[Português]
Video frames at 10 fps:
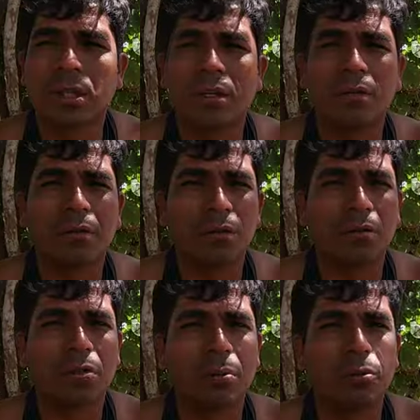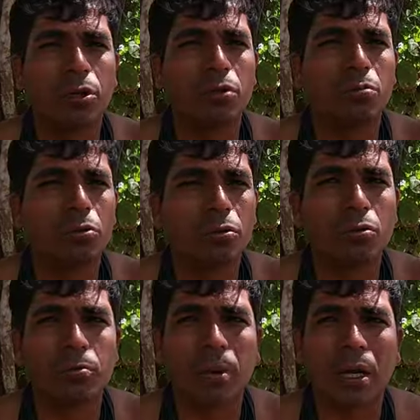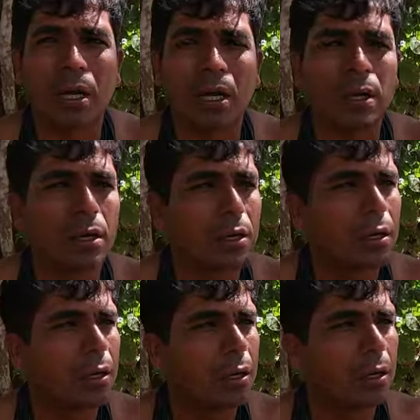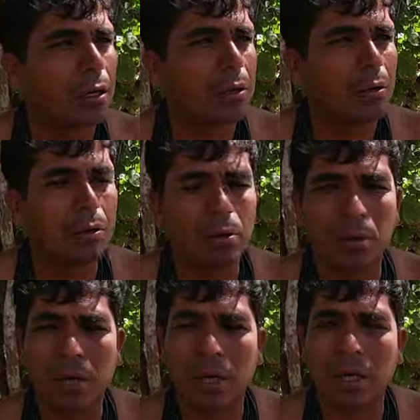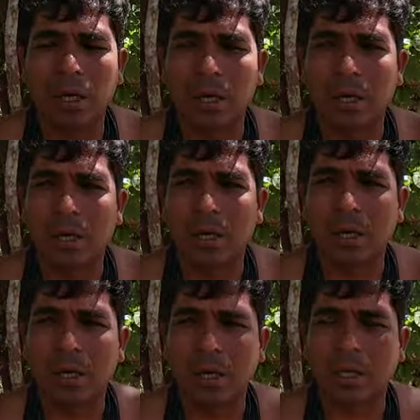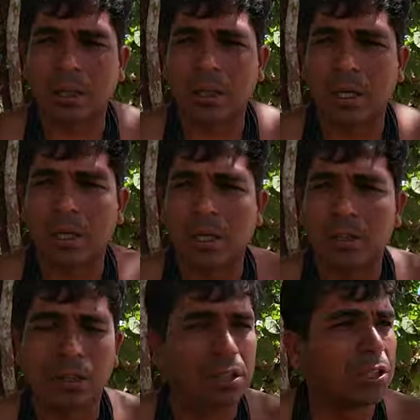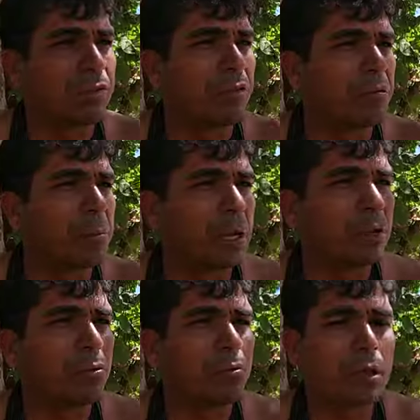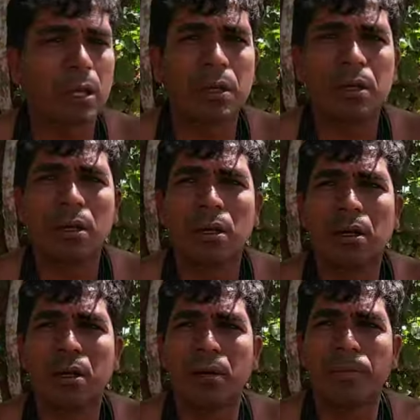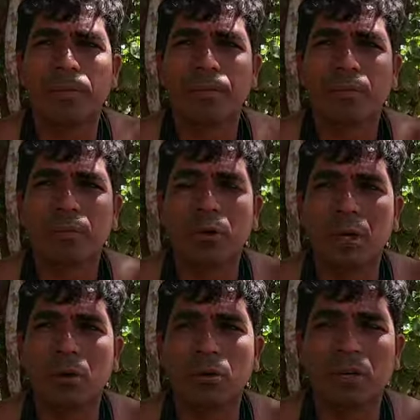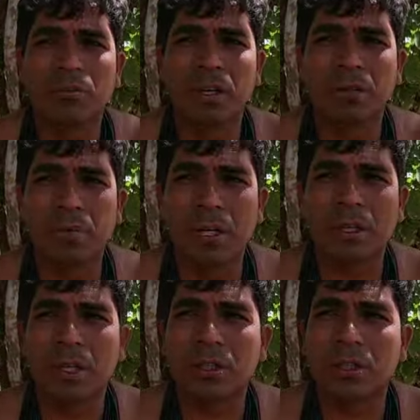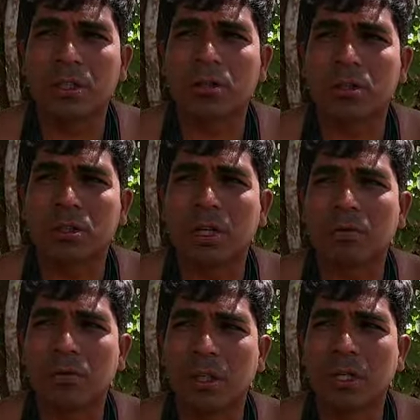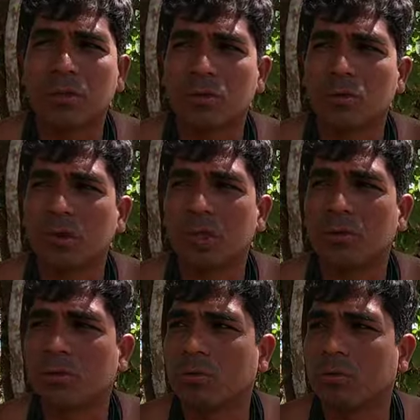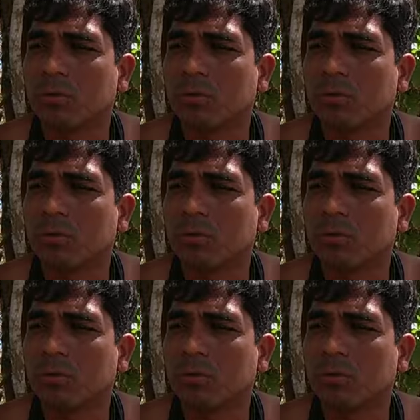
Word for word: têm contribuído muito para é, é, essa, esse desenvolvimento, né? Porque hoje, infelizmente, a gente, nossa aldeia, nosso centro